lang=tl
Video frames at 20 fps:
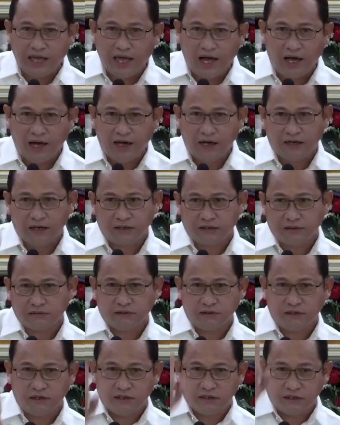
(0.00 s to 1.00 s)
ang ihang
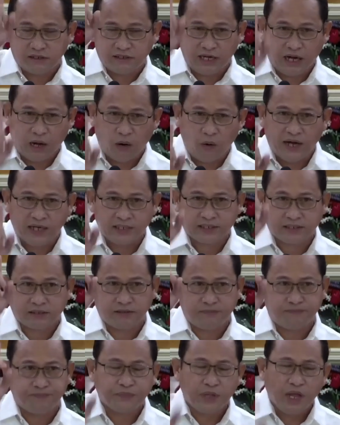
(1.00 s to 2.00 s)
sa
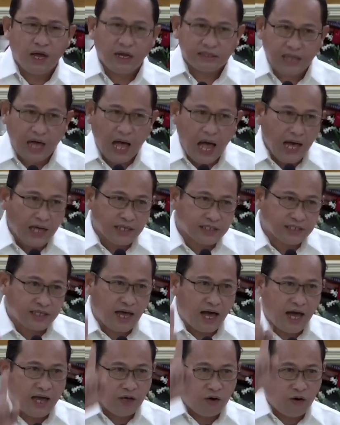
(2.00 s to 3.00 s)
gawas, taas
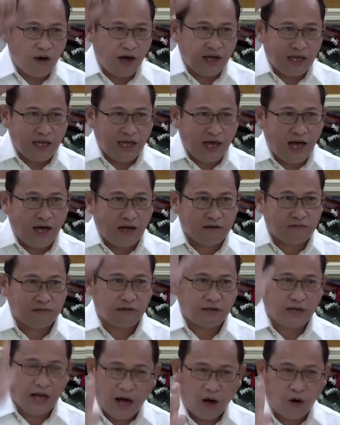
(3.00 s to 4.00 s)
kayo ang ihang
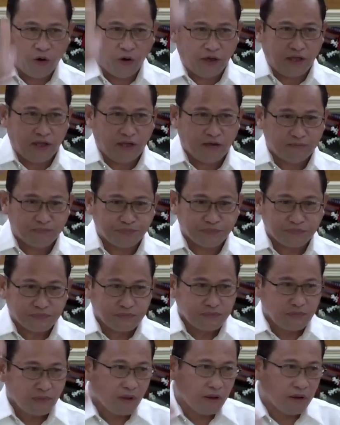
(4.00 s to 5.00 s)
kahoy,
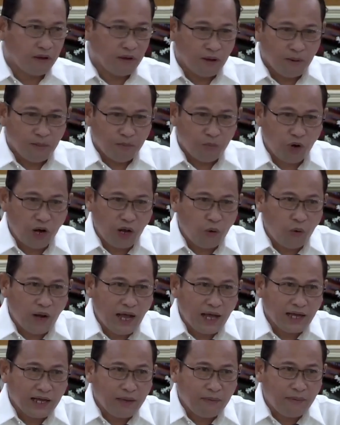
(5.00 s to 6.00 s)
murag
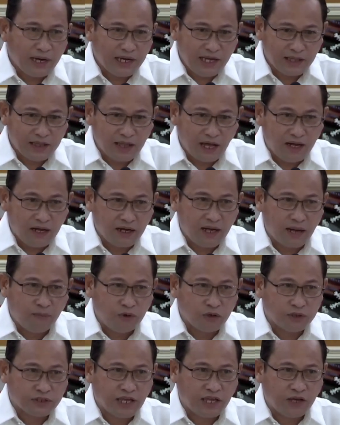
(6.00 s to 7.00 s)
wala kay makita nga
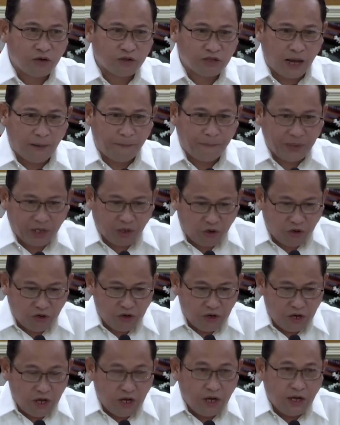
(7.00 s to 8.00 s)
gamot sa yuta,
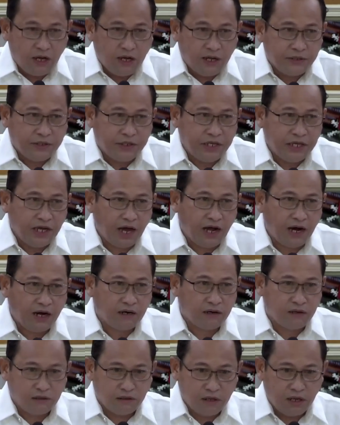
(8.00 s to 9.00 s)
pero they
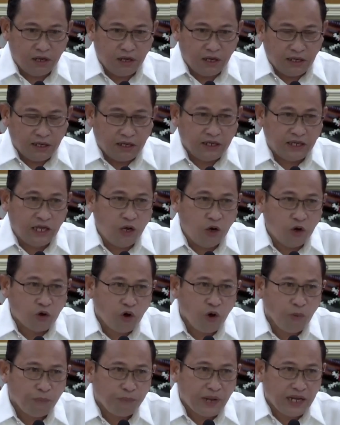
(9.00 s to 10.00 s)
are,
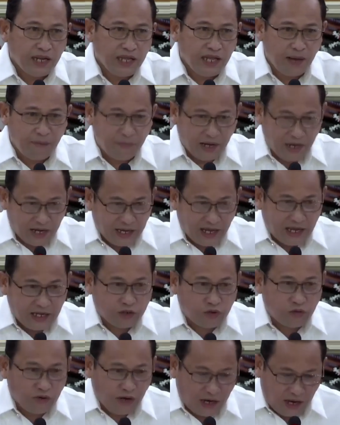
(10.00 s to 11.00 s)
gilukop na niya mga
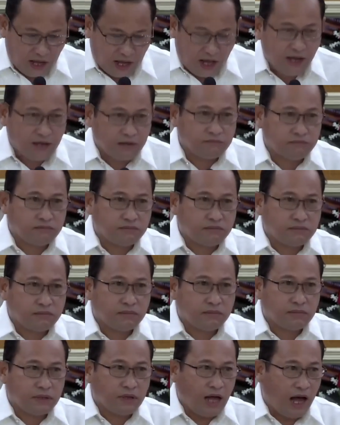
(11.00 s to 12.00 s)
kaigsunan ang,
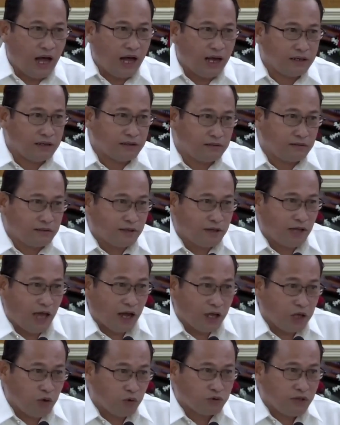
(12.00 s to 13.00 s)
ang,
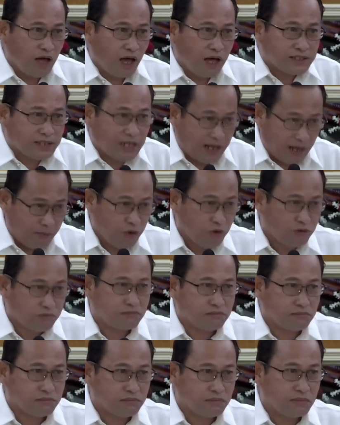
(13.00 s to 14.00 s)
ang yuta sa
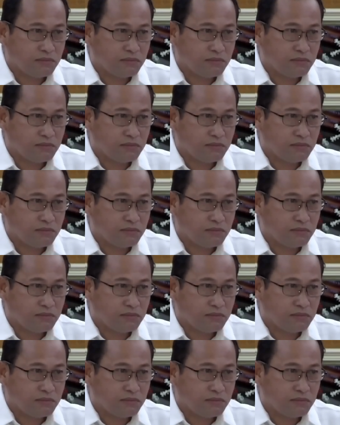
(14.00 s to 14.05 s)
gamot.